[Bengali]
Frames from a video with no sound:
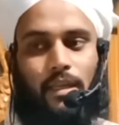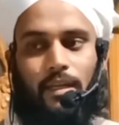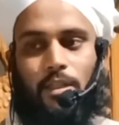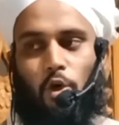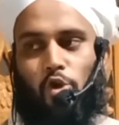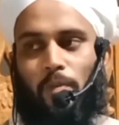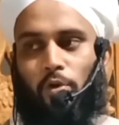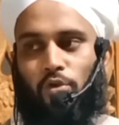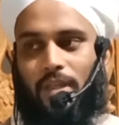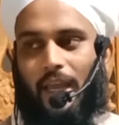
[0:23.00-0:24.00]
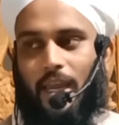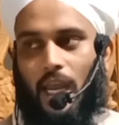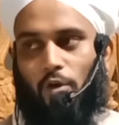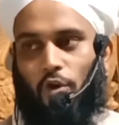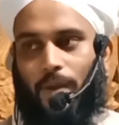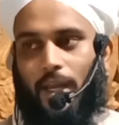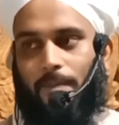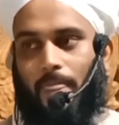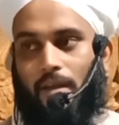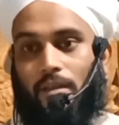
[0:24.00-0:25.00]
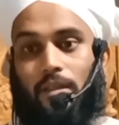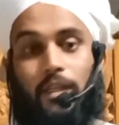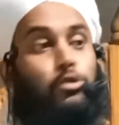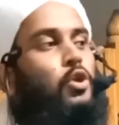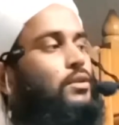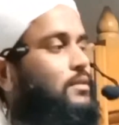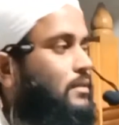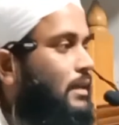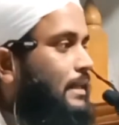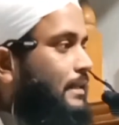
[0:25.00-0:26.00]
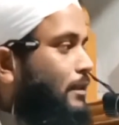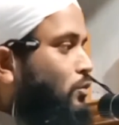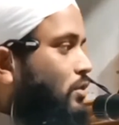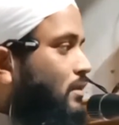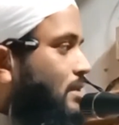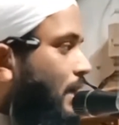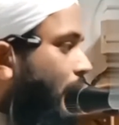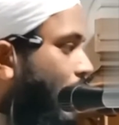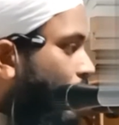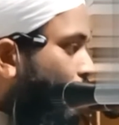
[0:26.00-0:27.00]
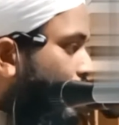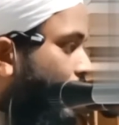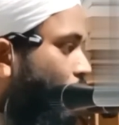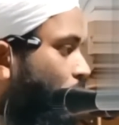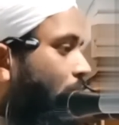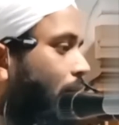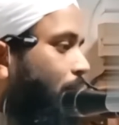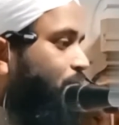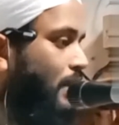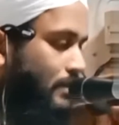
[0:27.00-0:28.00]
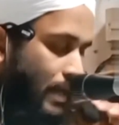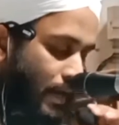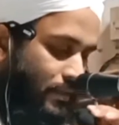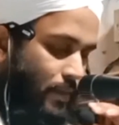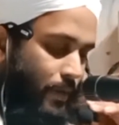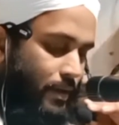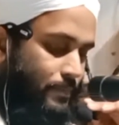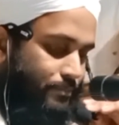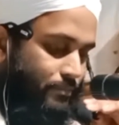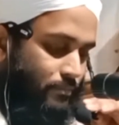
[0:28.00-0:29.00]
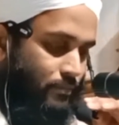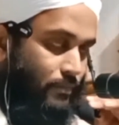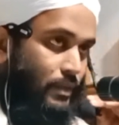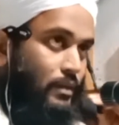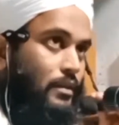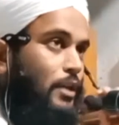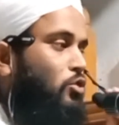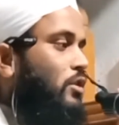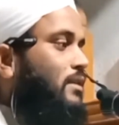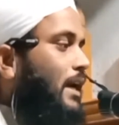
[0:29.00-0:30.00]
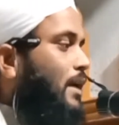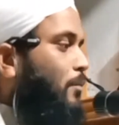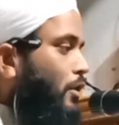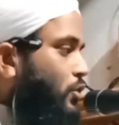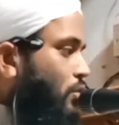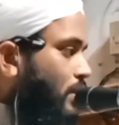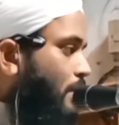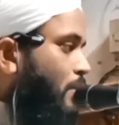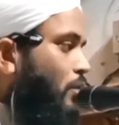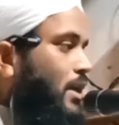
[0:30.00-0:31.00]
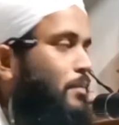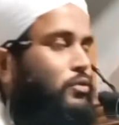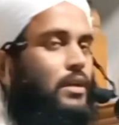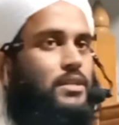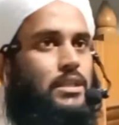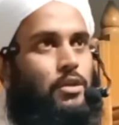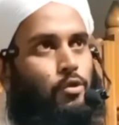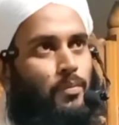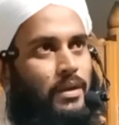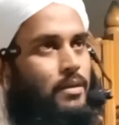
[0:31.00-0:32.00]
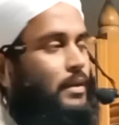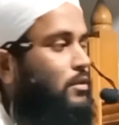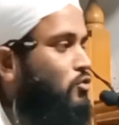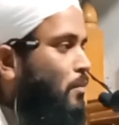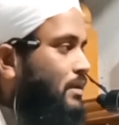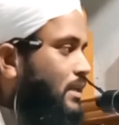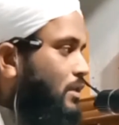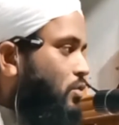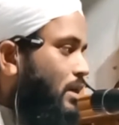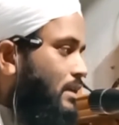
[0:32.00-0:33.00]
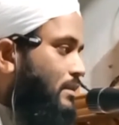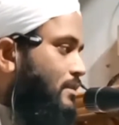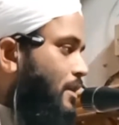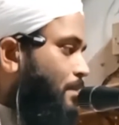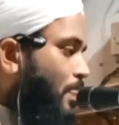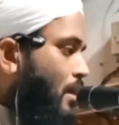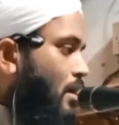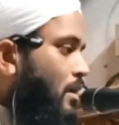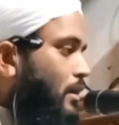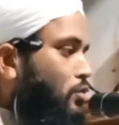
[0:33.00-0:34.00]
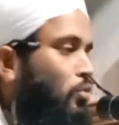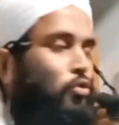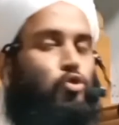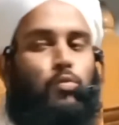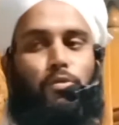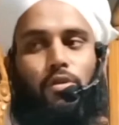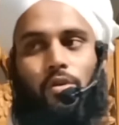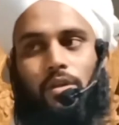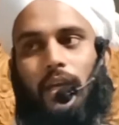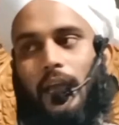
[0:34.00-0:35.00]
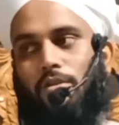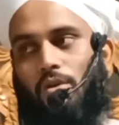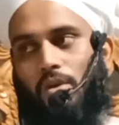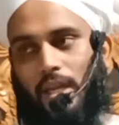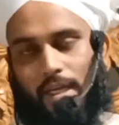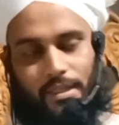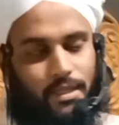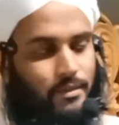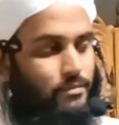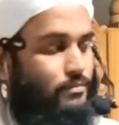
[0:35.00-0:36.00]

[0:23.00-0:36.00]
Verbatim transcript: তালাক দেওয়ার সময় কোন দিকে খেয়াল করবে ইদ্যত ইদ্যতের দিকে খেয়াল করে কি করবে তালাক দিবে ইদ্যত কাকে বলে সংক্ষেপে বলেই বোঝার চেষ্টা করবেন আমাদের সময় শেষ হয়ে আসতেছে কিছু গুরুত্বপূর্ণ কথা এখনও রয়ে গিয়েছে